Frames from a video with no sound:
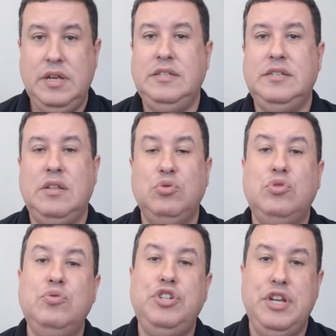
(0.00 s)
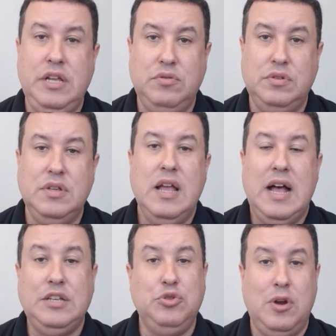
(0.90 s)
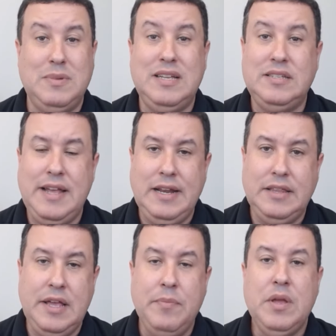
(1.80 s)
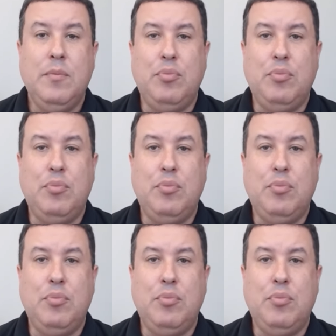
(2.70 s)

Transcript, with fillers: eles estão sujeitos às normas da CLT,